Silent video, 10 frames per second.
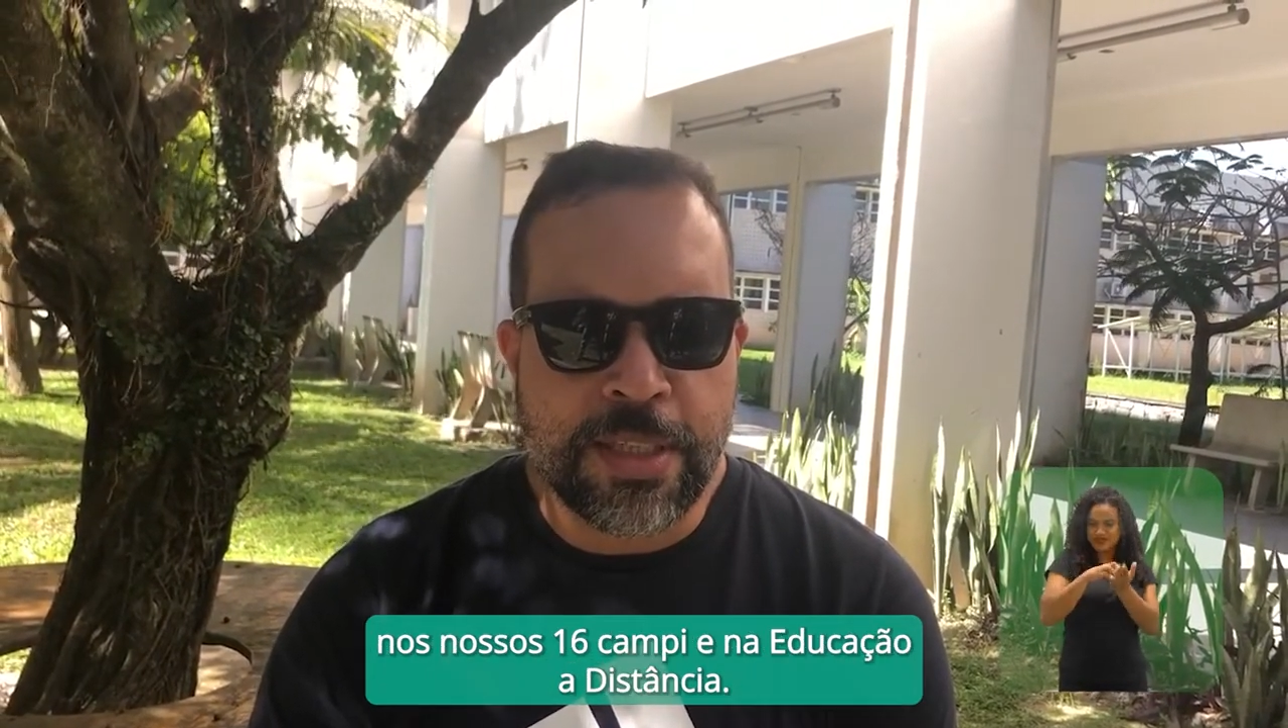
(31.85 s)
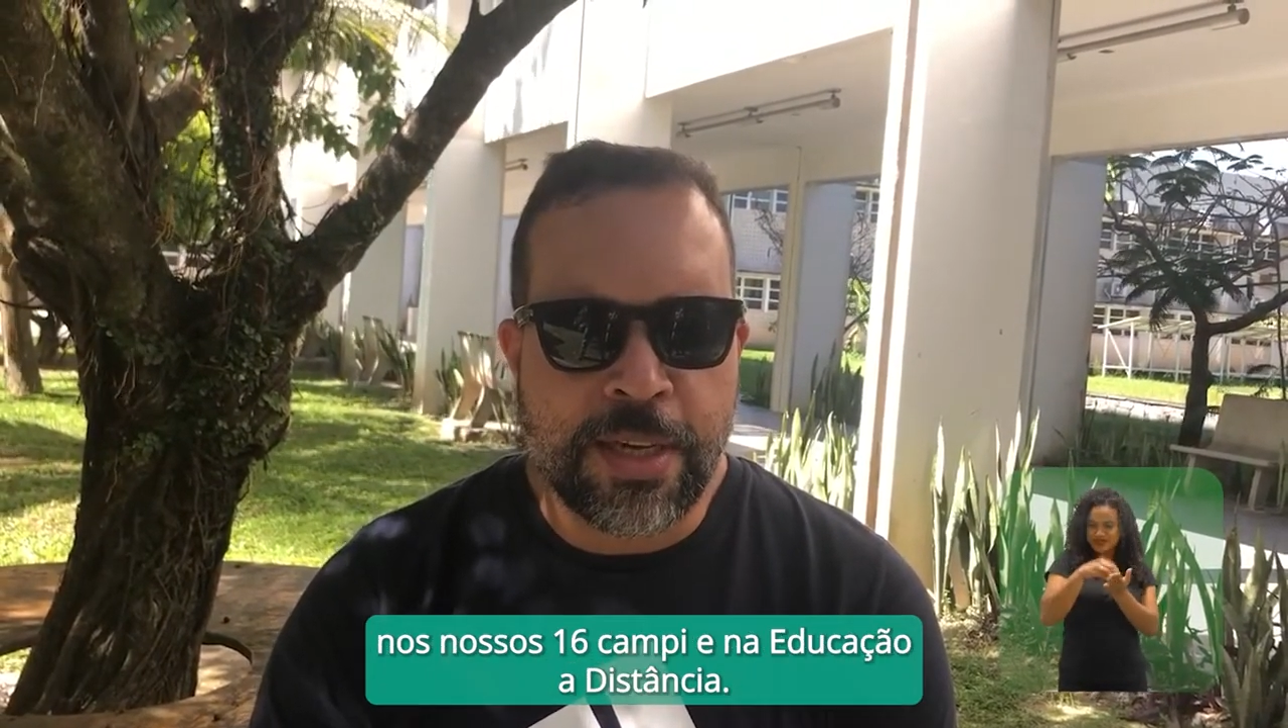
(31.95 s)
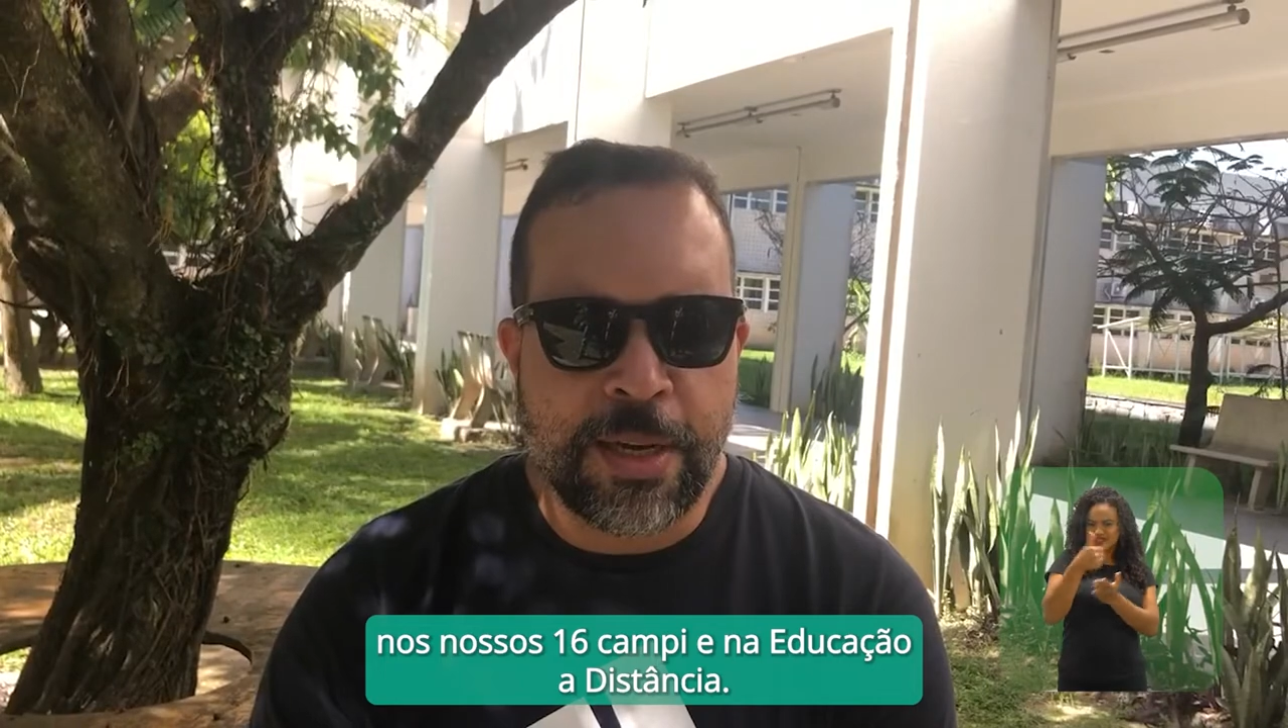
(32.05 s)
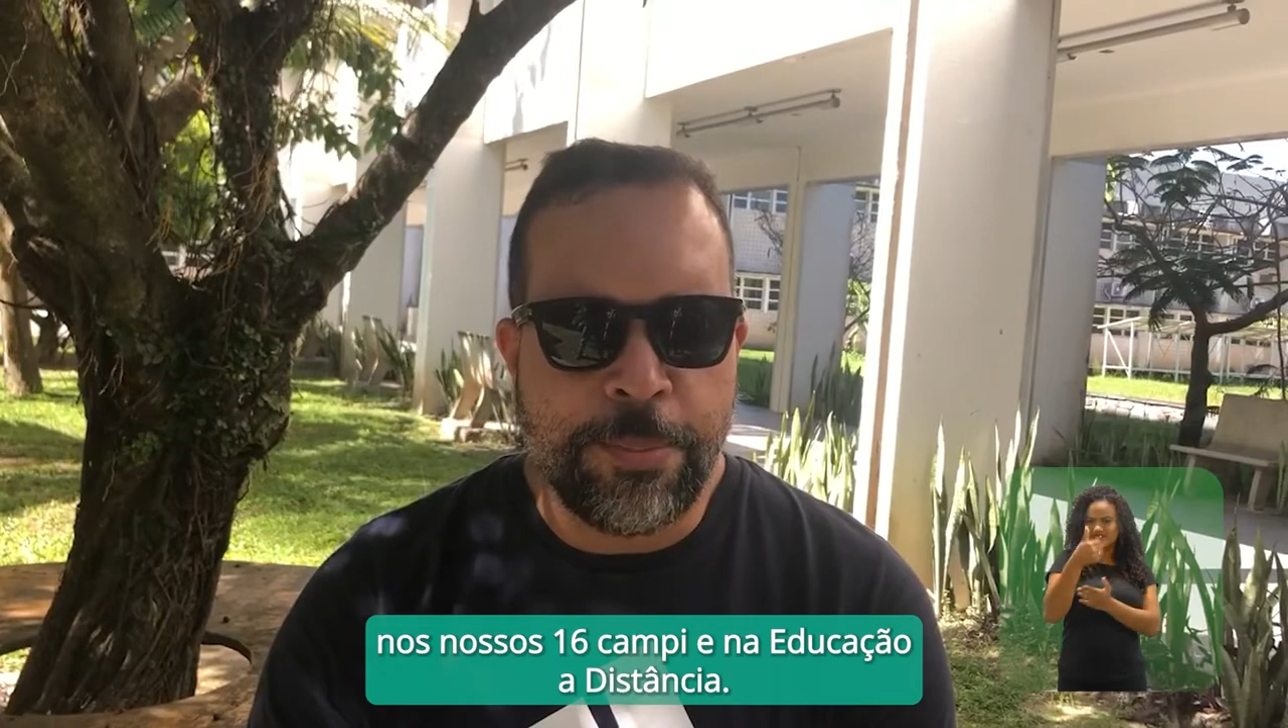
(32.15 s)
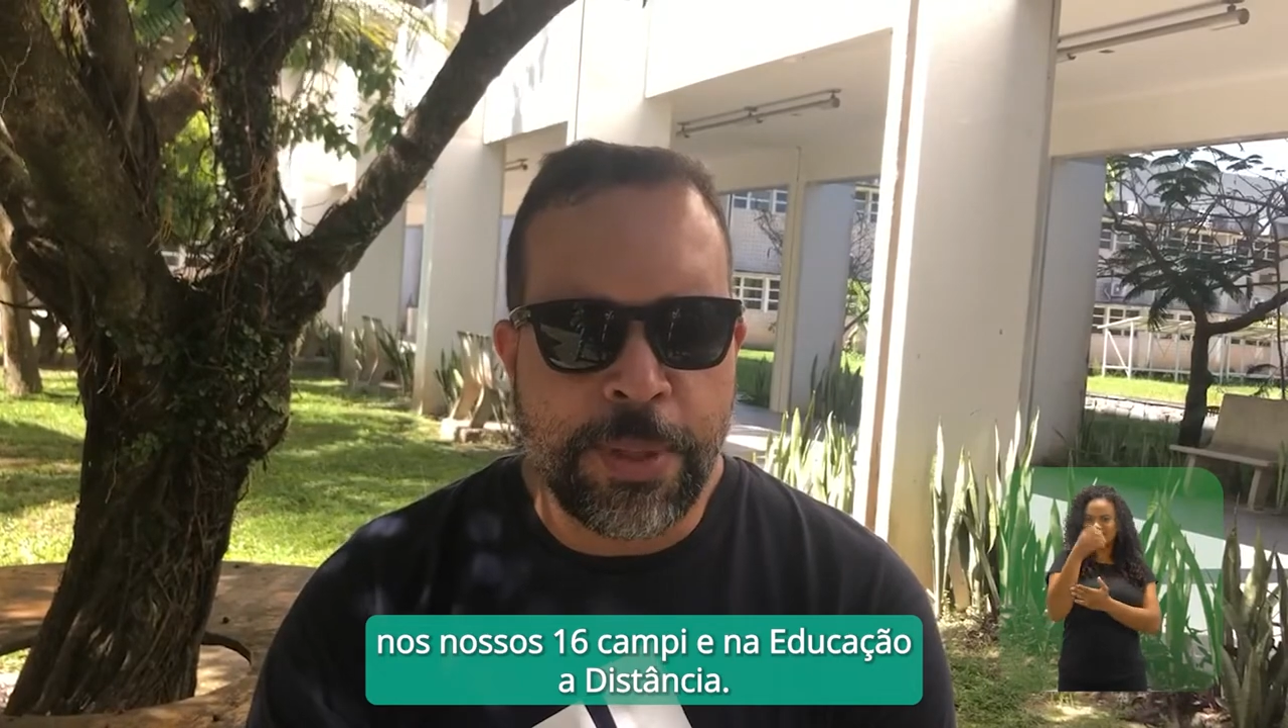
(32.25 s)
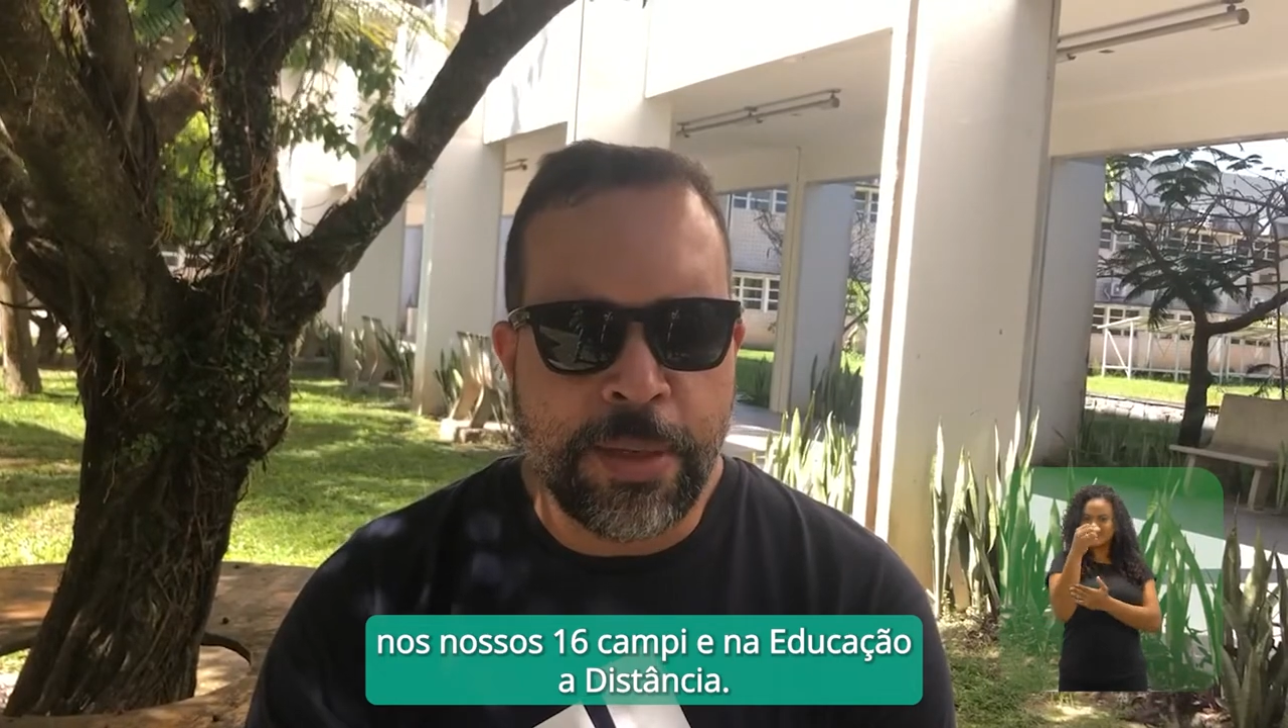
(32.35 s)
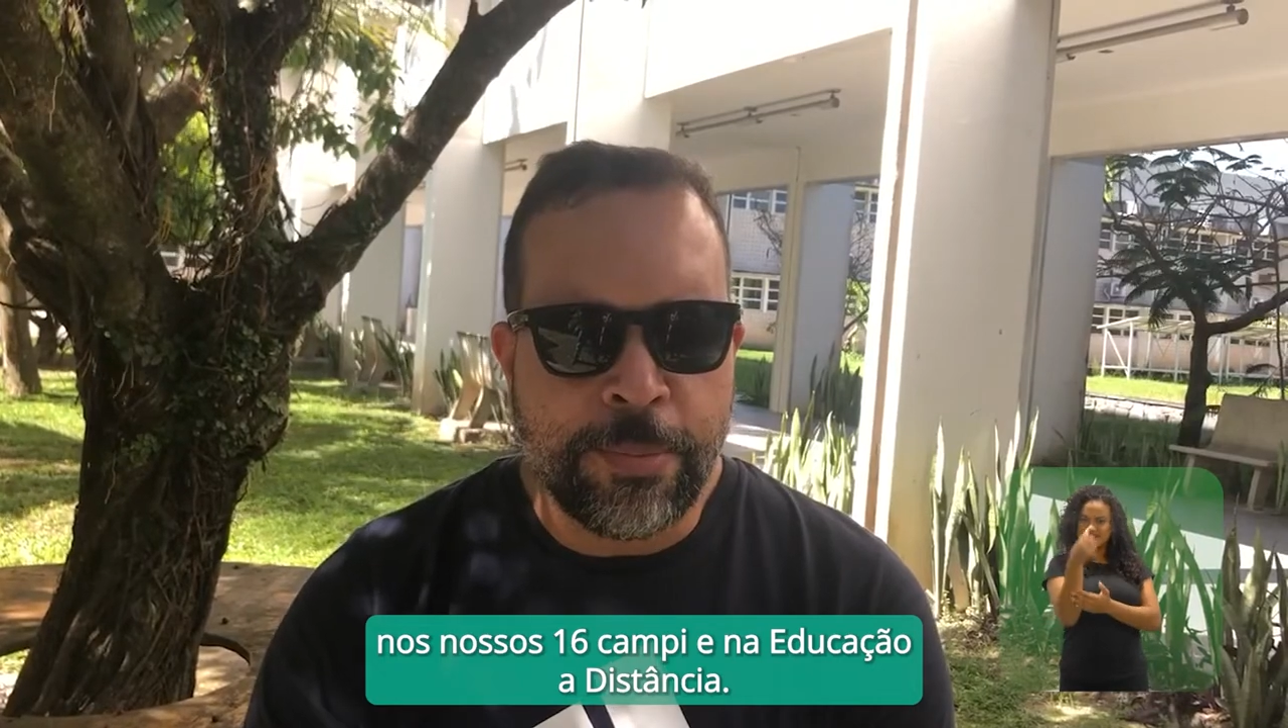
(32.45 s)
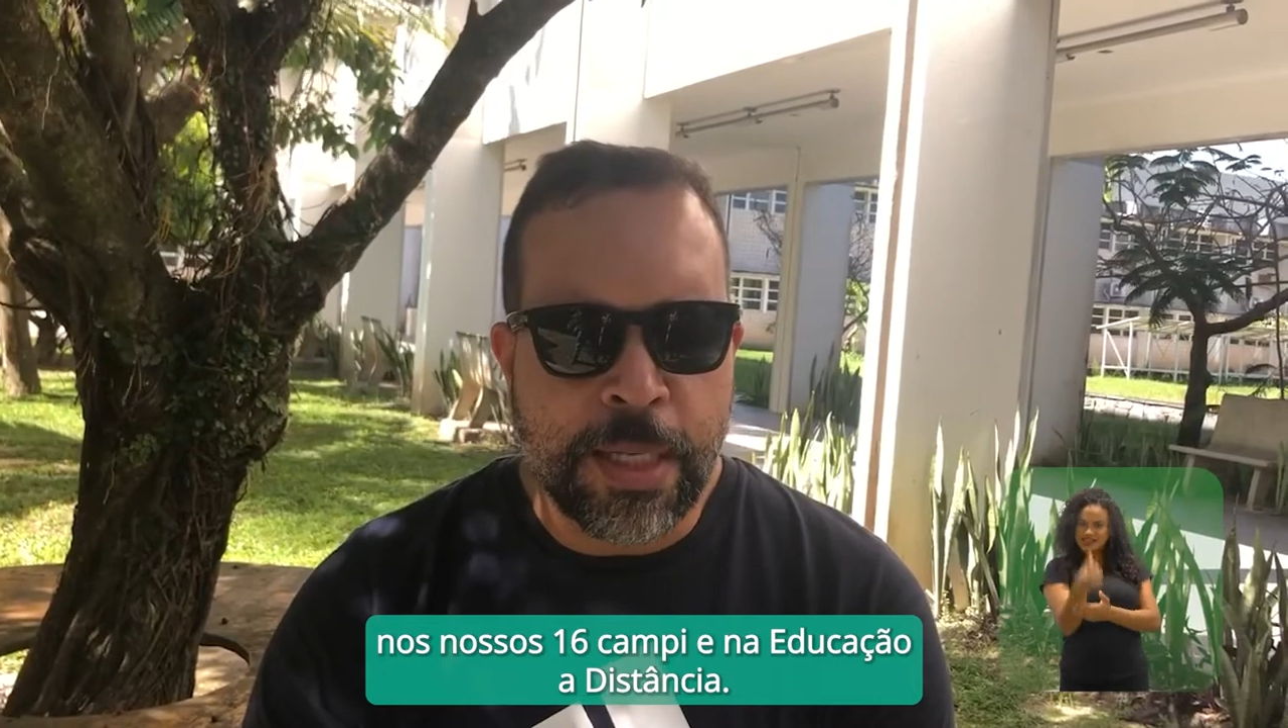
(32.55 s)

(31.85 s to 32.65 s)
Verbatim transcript: campi